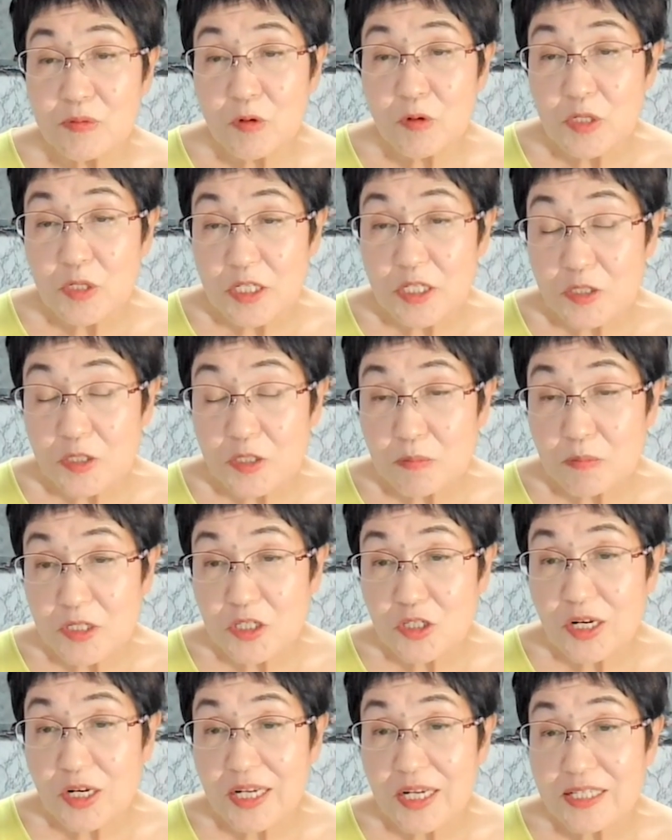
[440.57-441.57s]

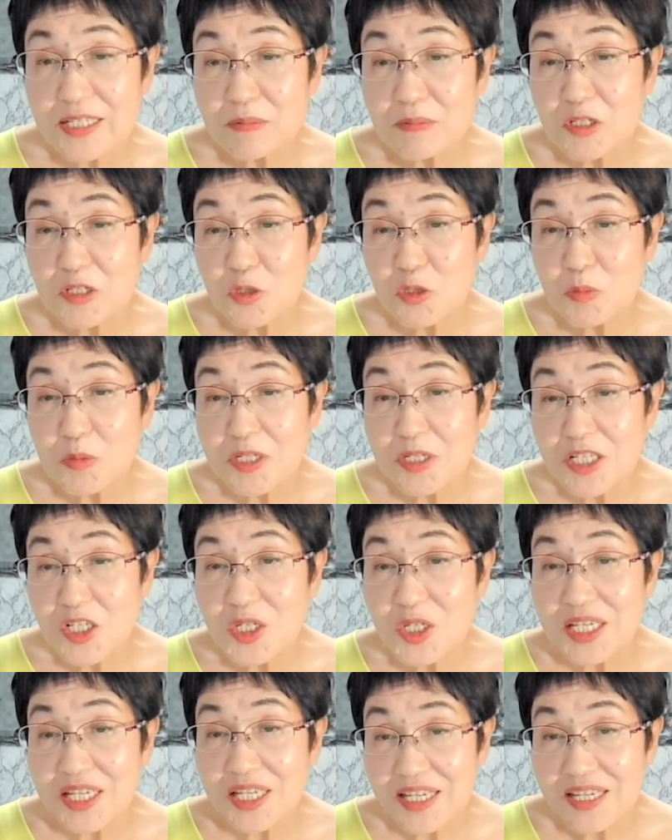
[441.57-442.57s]
水が、みずみず
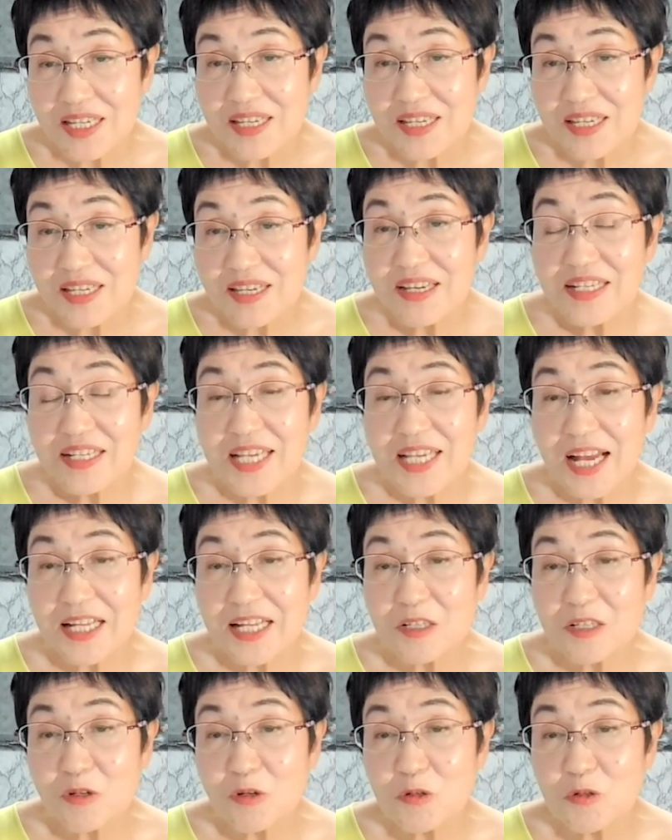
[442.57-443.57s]
しい、ちゃん
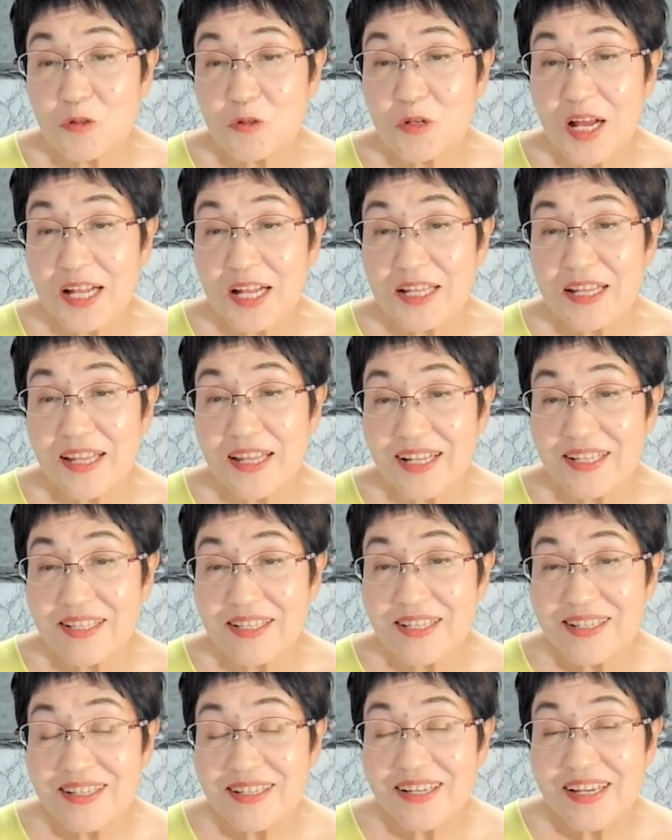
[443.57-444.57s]
と膨らんだ、
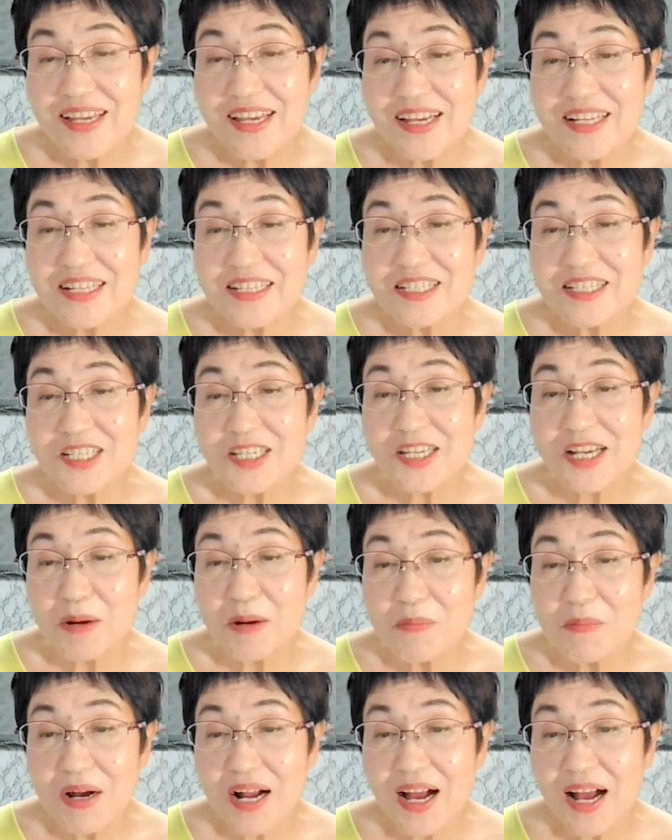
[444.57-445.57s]
えー、椎間
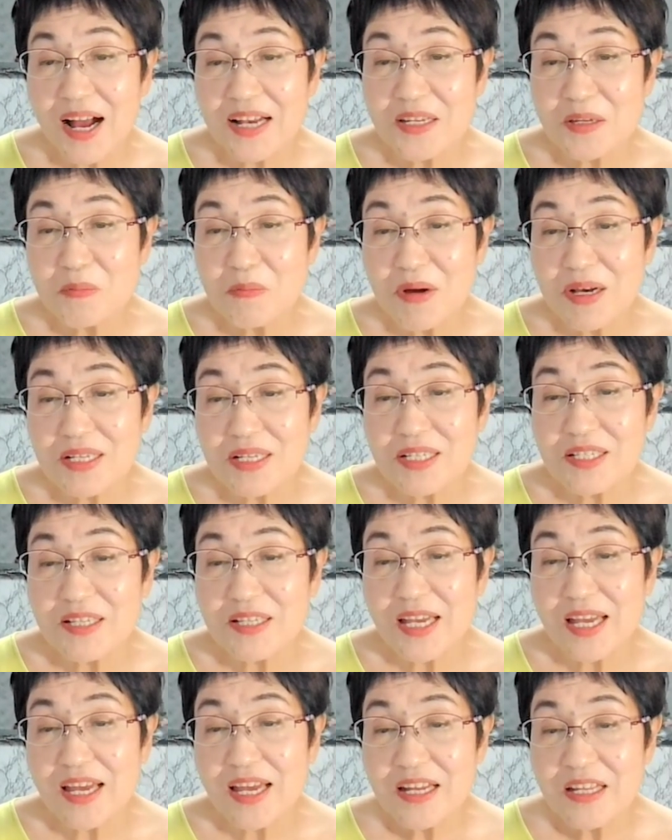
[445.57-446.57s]
板があります
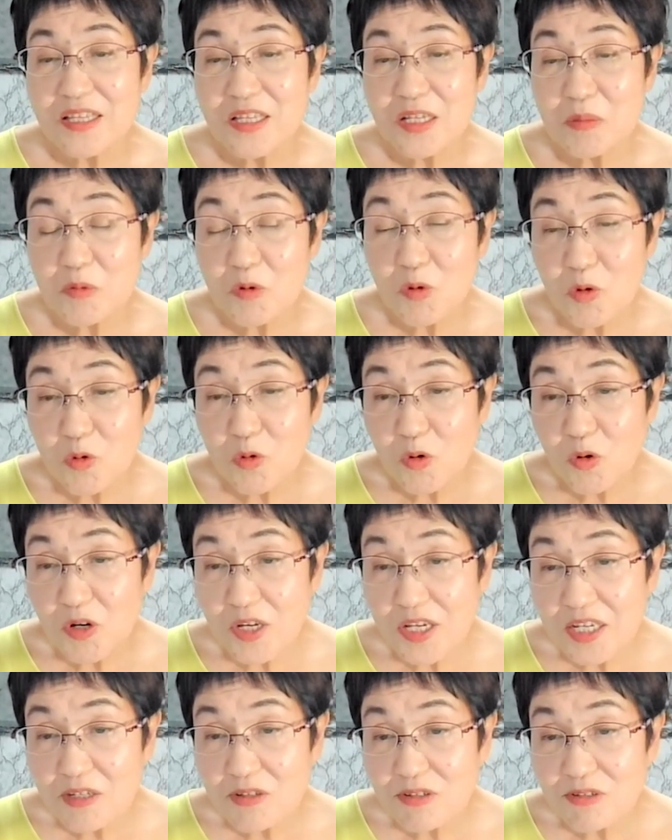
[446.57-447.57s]
ね。でも、ここ
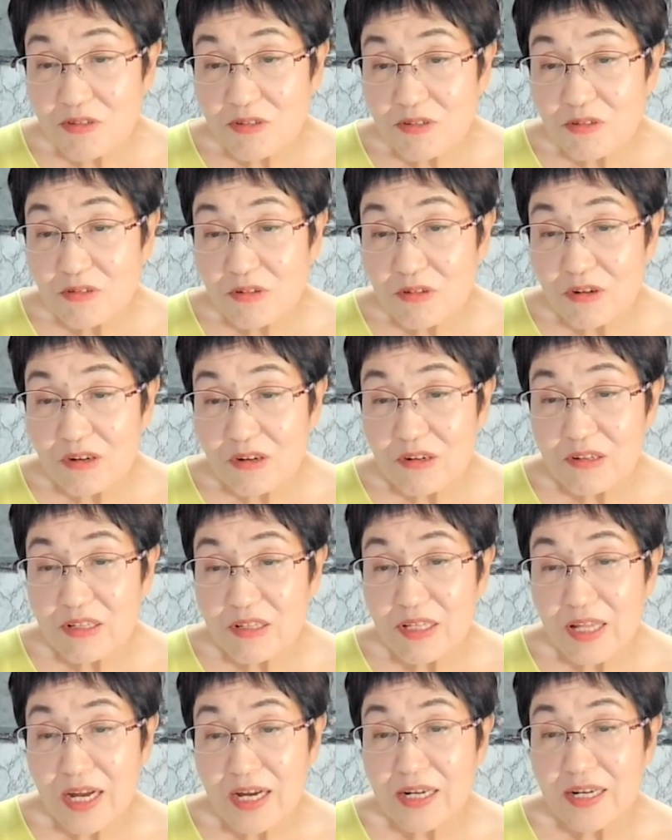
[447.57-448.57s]
へ来ると、
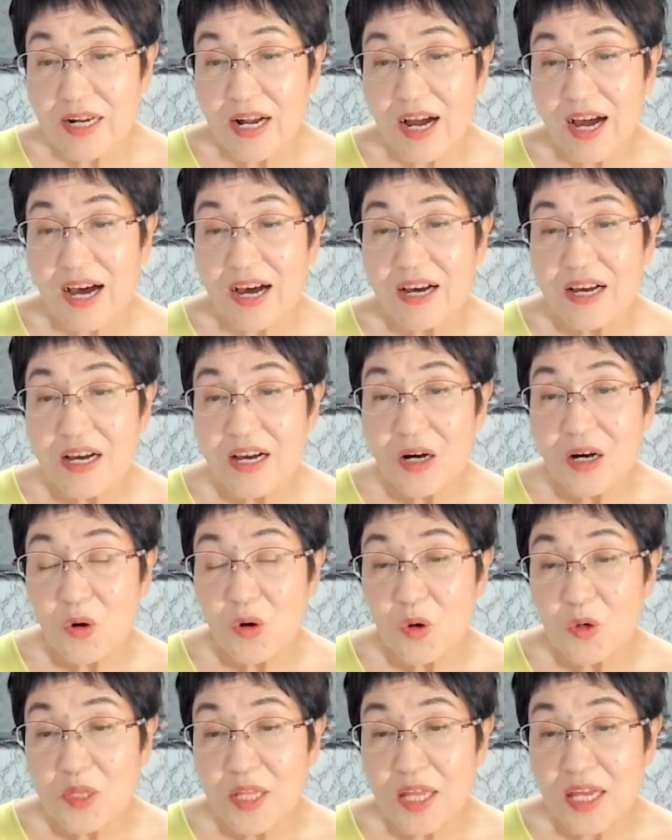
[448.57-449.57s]
なんか、
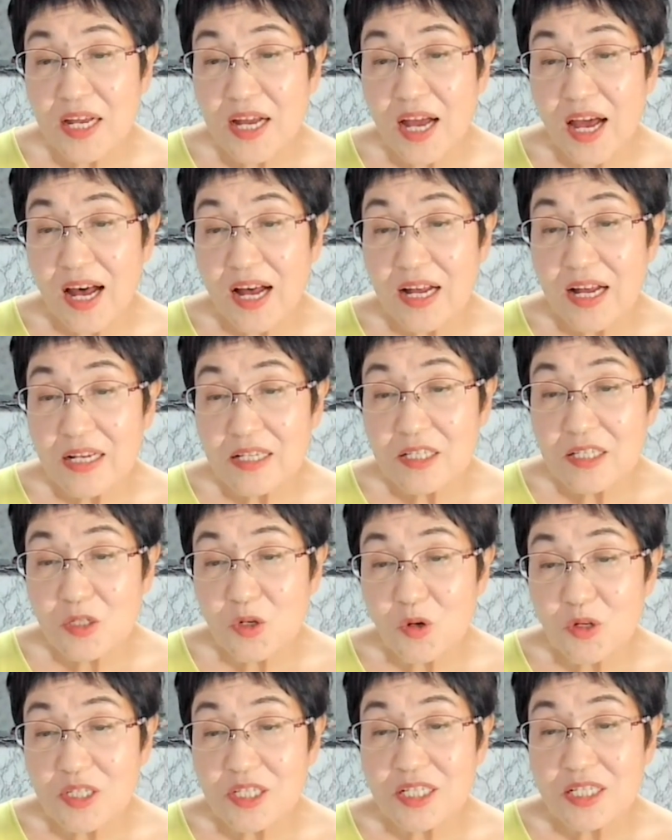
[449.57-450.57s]
骨が
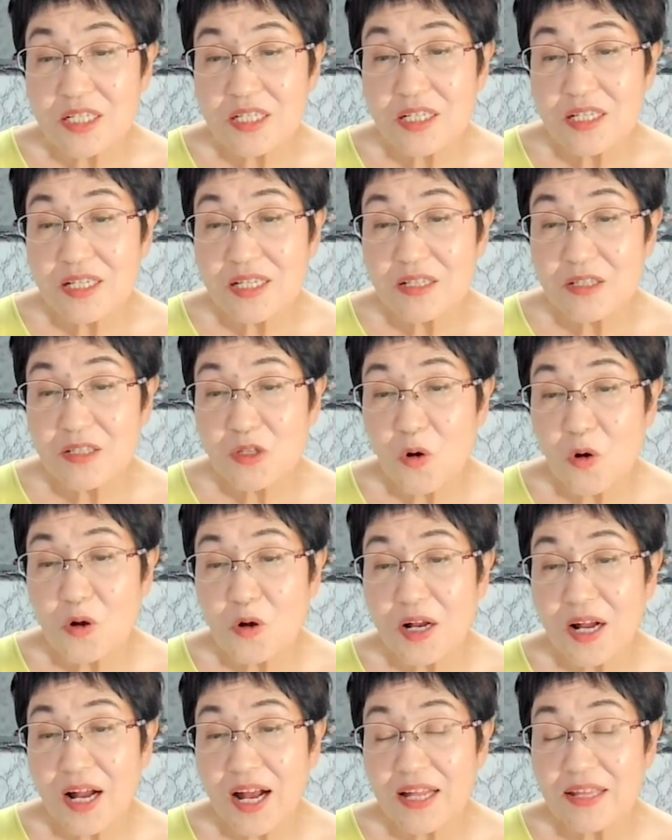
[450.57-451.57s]
少しと
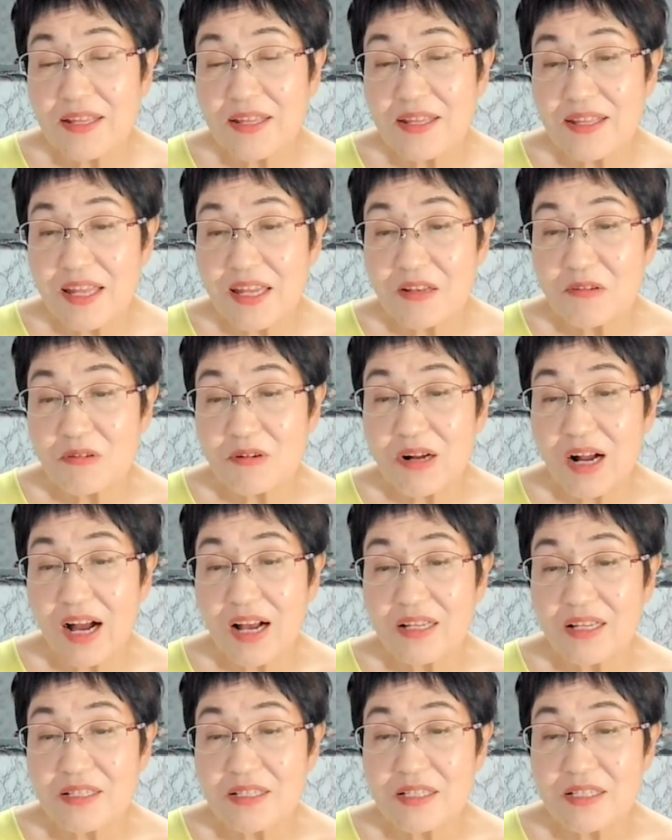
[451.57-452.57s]
んがっている
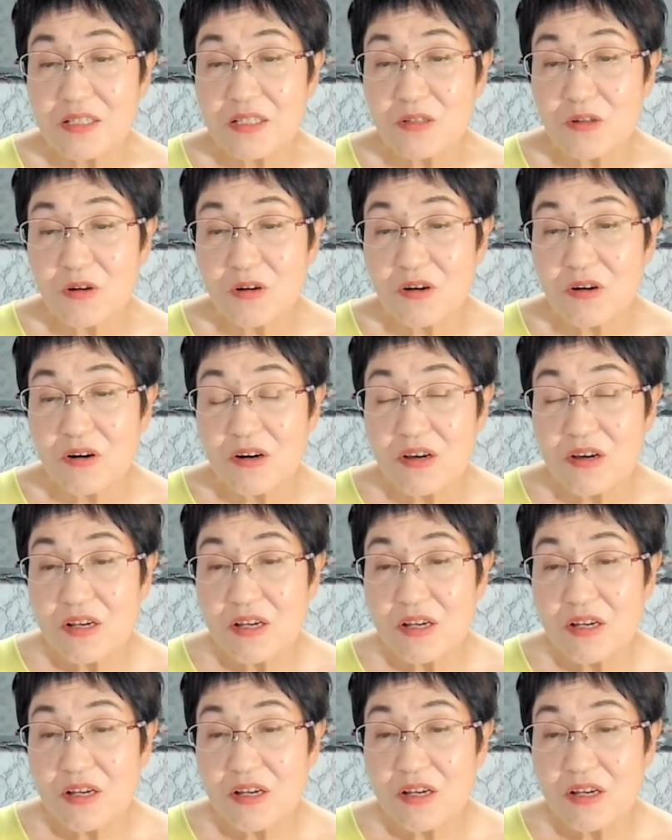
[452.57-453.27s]
感じと、